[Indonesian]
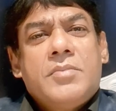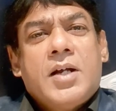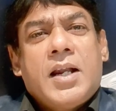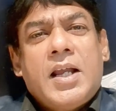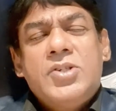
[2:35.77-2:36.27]

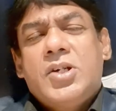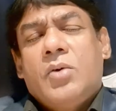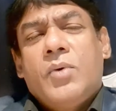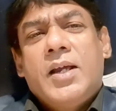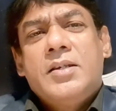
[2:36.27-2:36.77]
Elijah
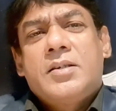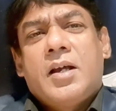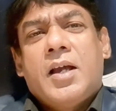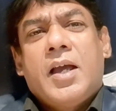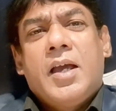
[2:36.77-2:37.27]
went
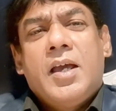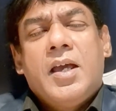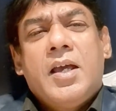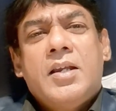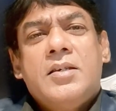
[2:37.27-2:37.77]

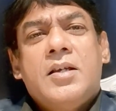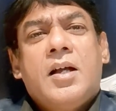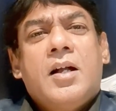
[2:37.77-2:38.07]
and